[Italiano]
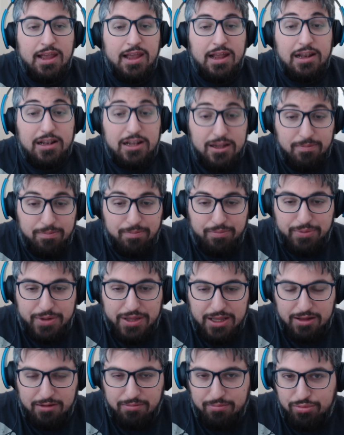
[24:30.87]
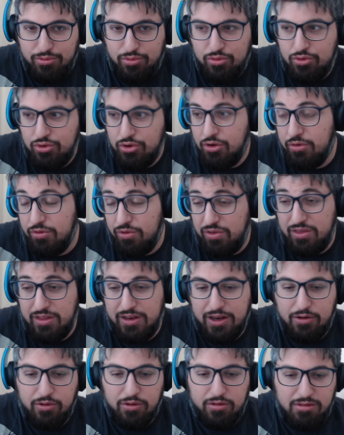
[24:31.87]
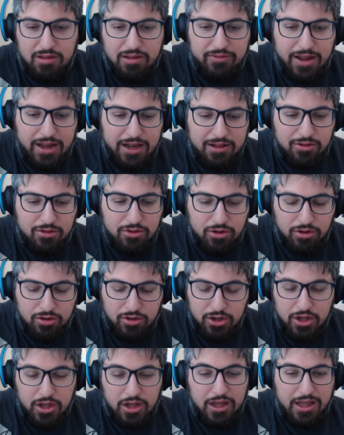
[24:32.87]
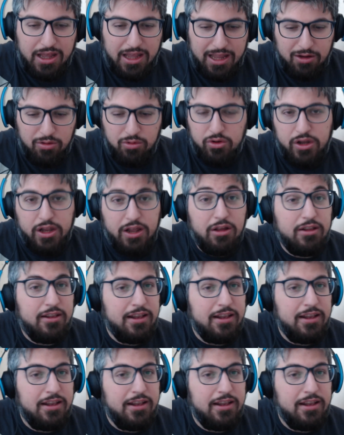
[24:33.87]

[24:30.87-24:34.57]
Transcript: l'IP più grossa di questo evento è uno dei,